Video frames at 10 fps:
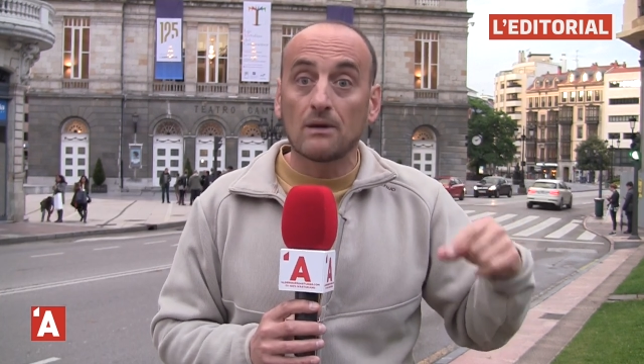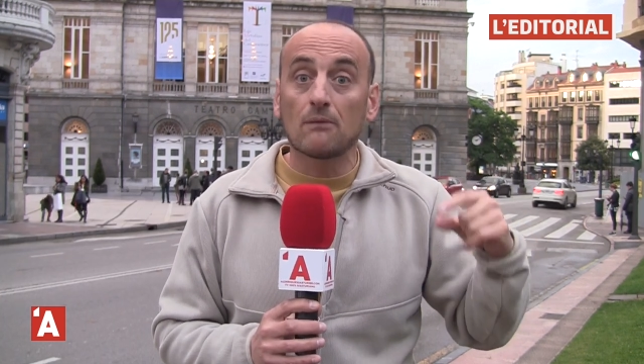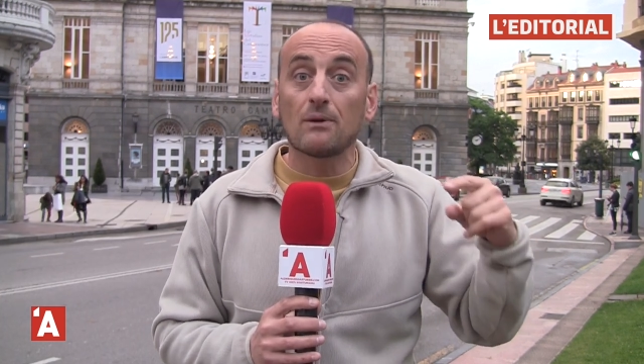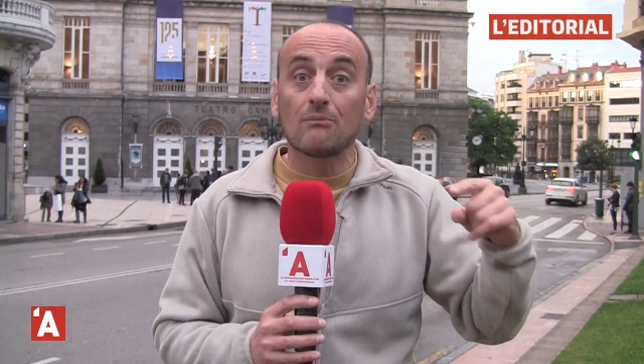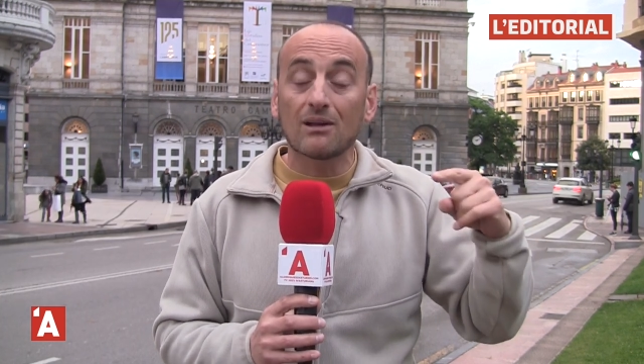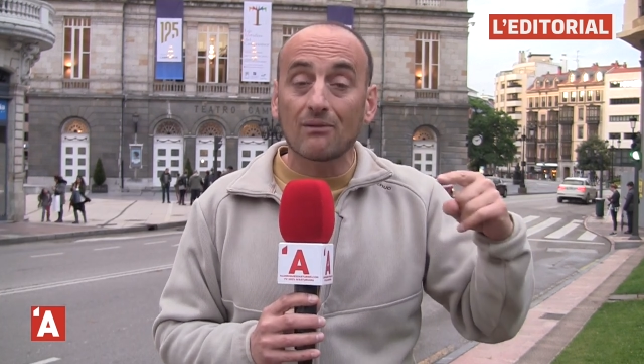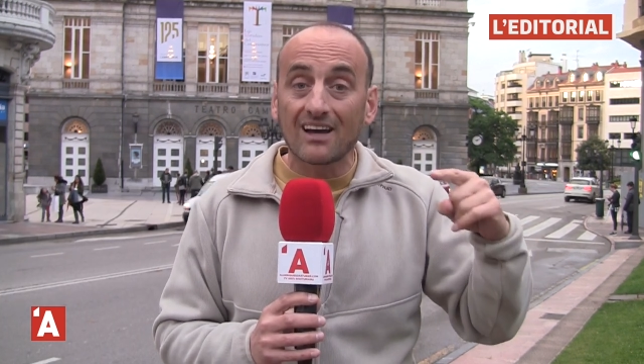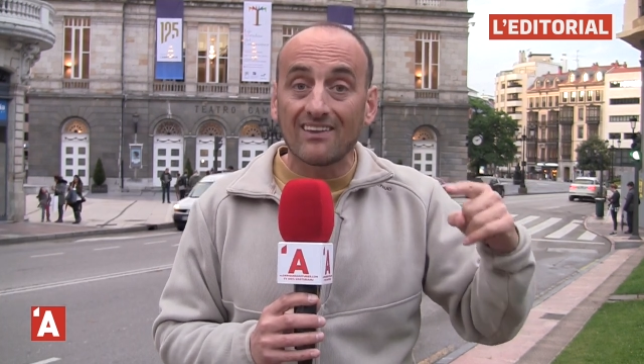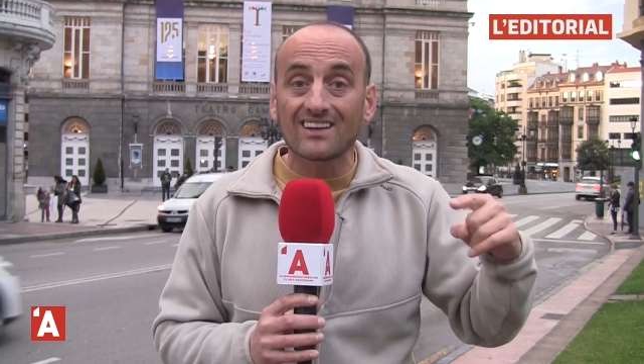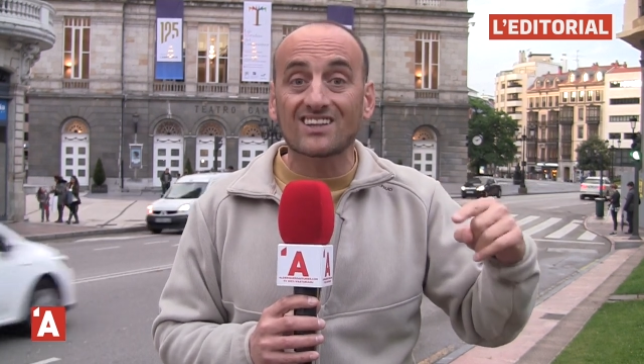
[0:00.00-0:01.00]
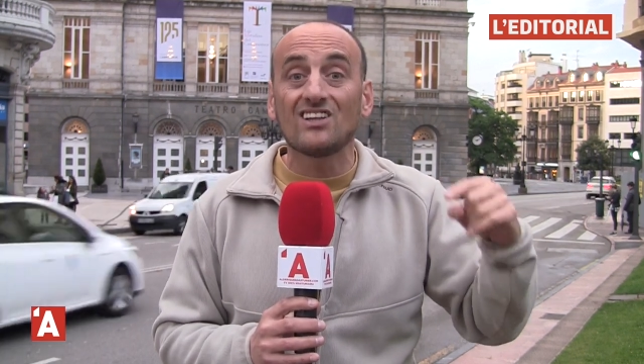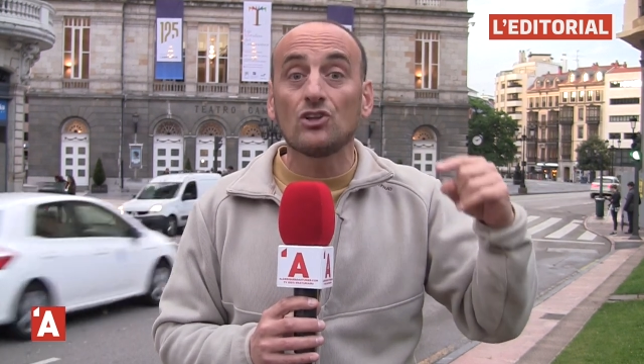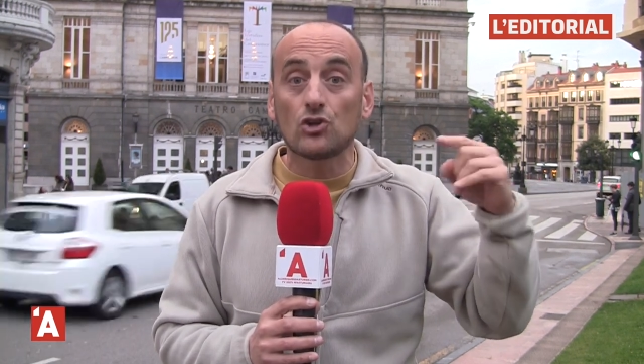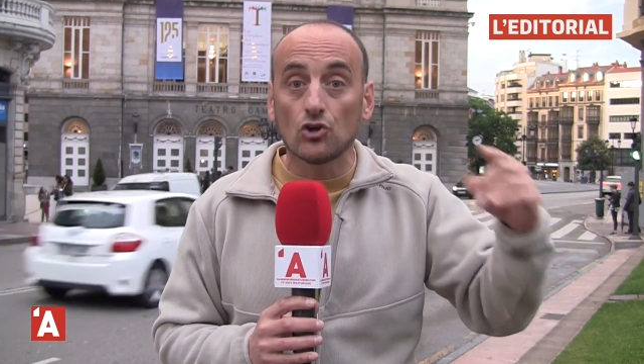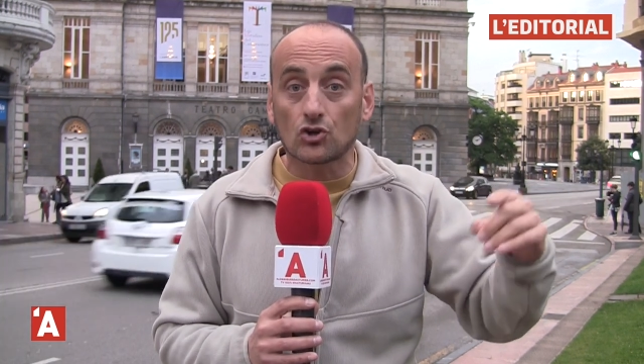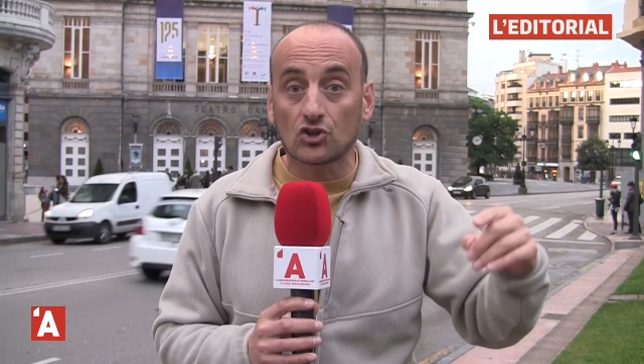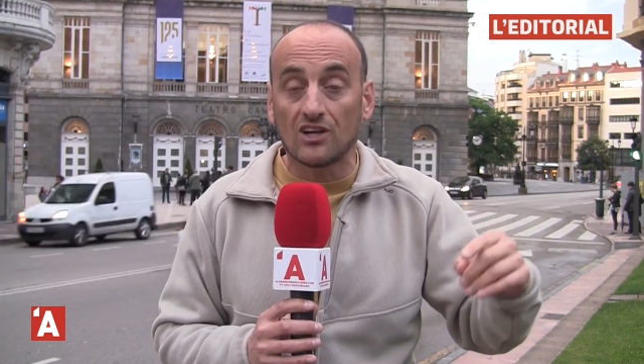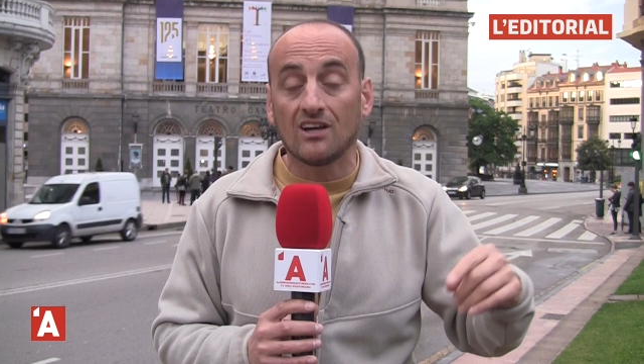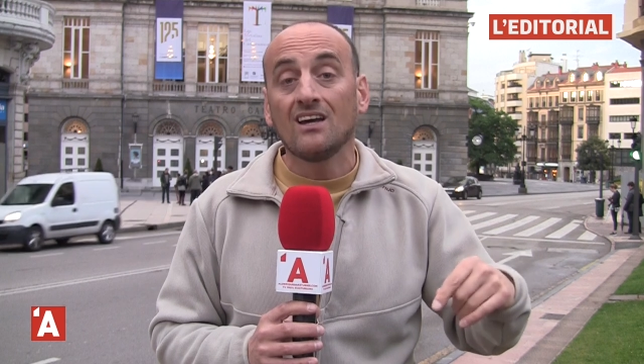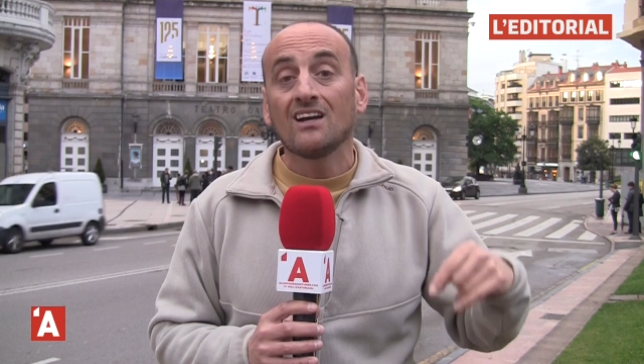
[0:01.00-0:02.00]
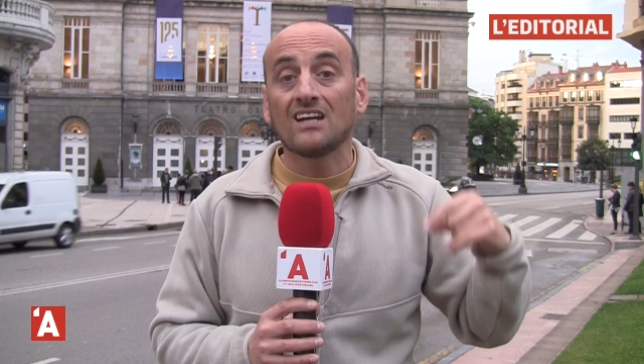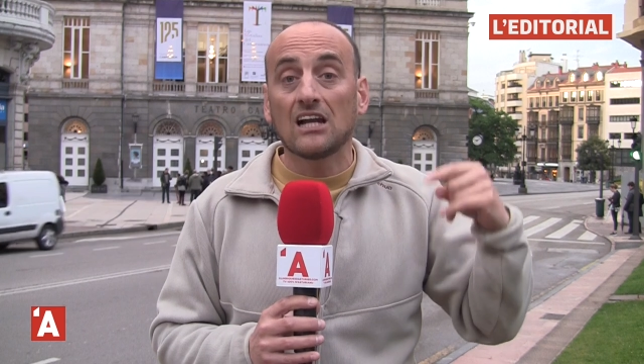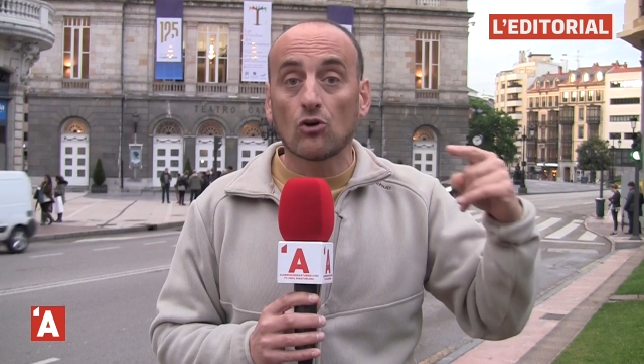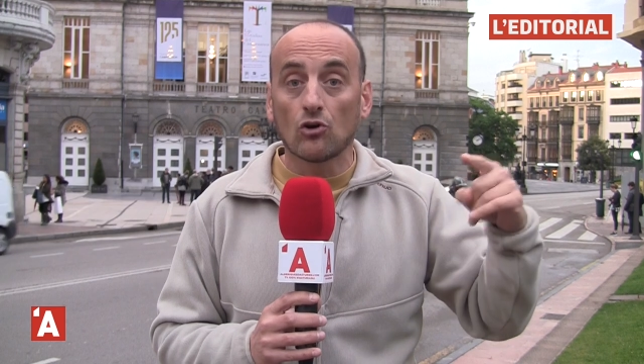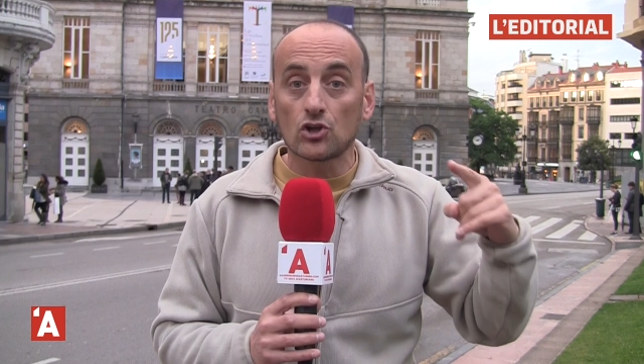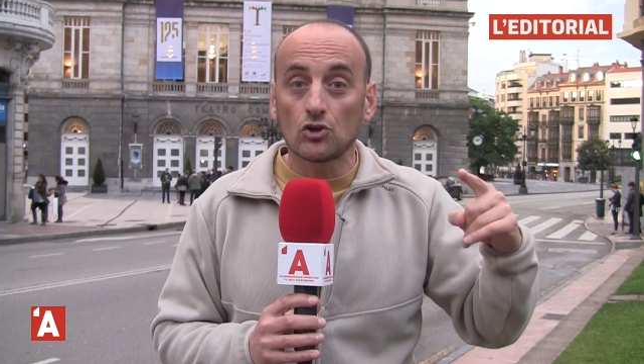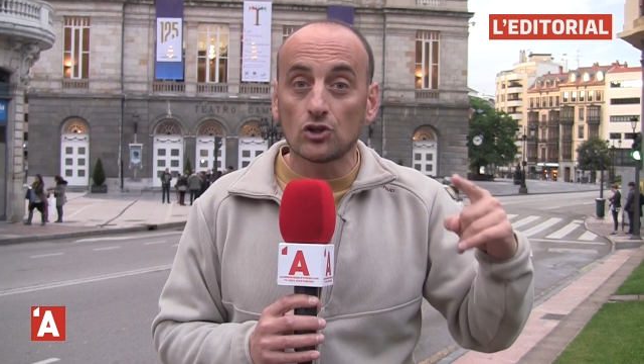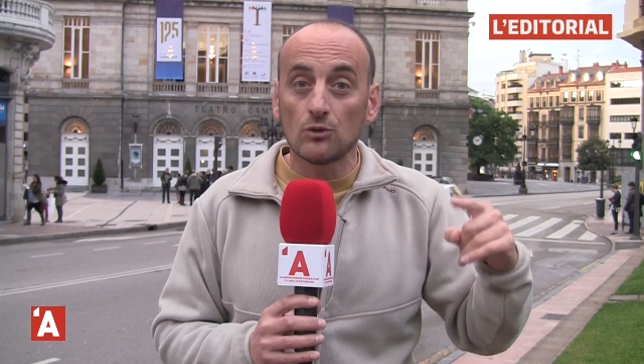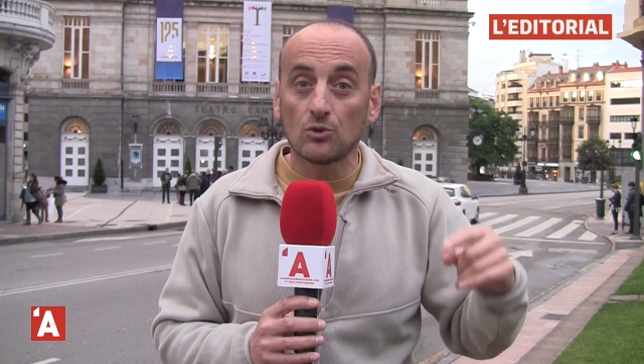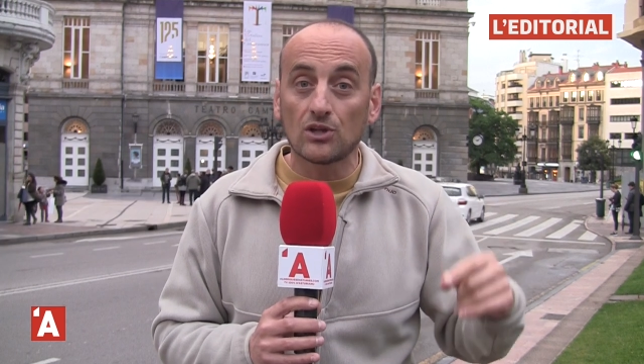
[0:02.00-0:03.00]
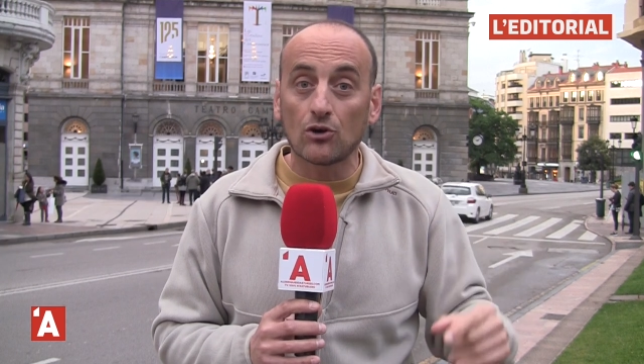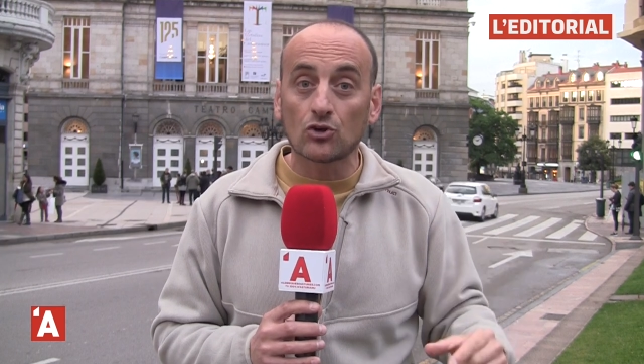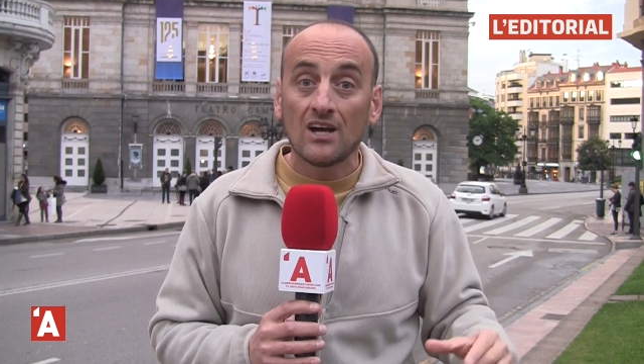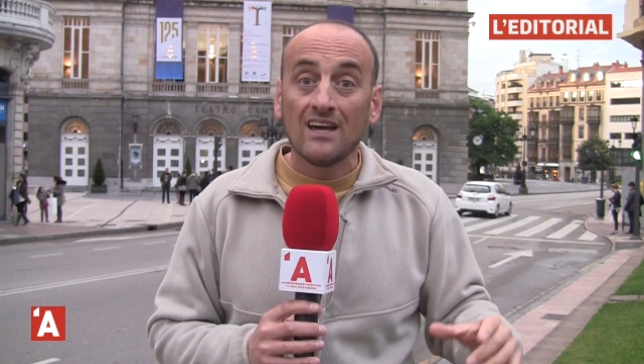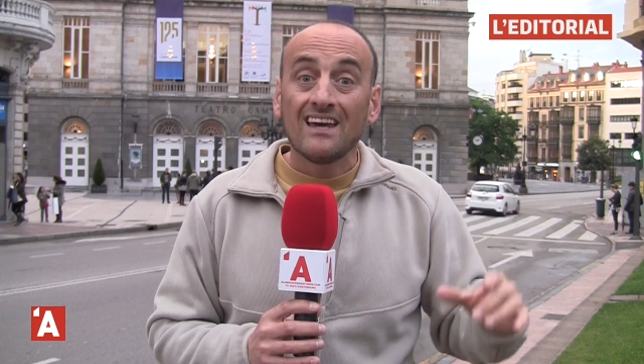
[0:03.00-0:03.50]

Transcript: per primer vegada sintióse en el Congreso de los Diputados